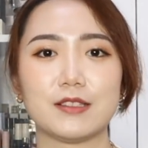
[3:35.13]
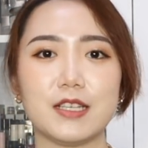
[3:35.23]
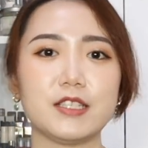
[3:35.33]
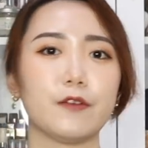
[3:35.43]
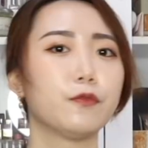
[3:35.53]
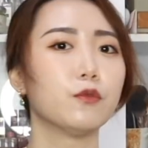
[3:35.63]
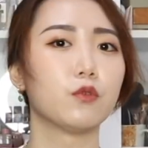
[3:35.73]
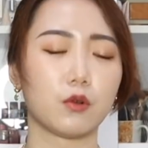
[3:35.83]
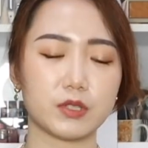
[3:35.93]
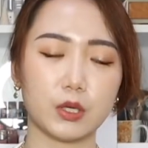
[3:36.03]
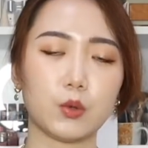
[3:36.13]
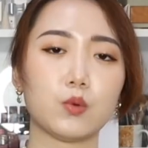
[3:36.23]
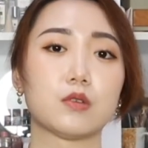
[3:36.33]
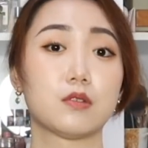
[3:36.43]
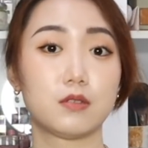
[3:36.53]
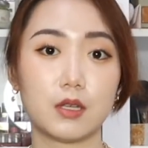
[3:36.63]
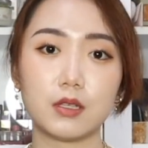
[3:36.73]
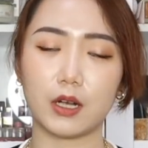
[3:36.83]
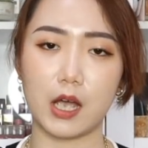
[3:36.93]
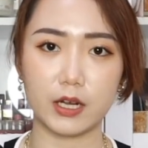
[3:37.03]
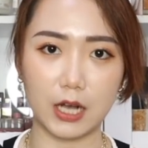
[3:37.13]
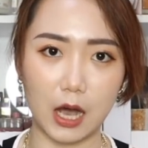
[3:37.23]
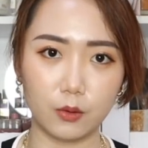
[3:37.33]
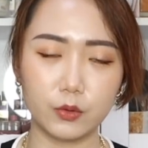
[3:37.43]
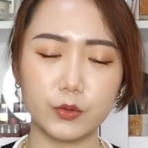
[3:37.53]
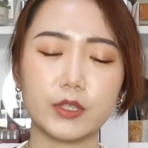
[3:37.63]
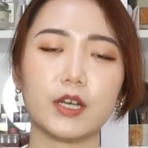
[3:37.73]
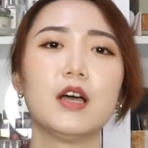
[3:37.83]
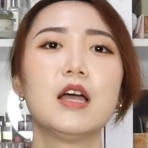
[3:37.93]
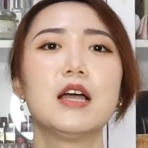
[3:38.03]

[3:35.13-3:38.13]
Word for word: 这件负五公斤裤子是真的可以考虑的。